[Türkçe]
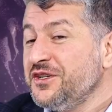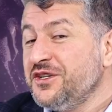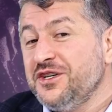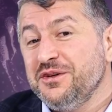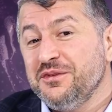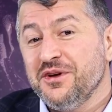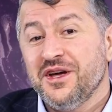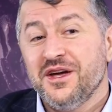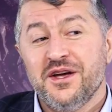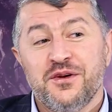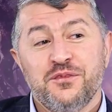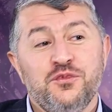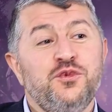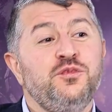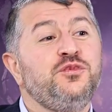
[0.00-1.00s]
ki
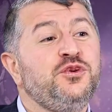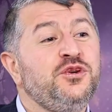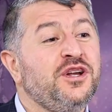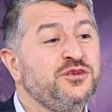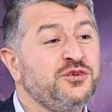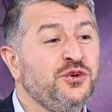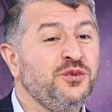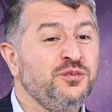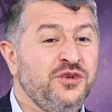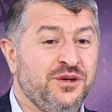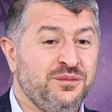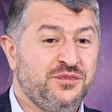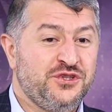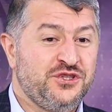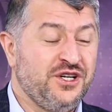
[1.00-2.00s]
Mümkünat
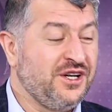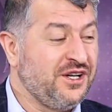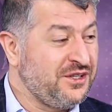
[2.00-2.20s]
olmayan bir şey.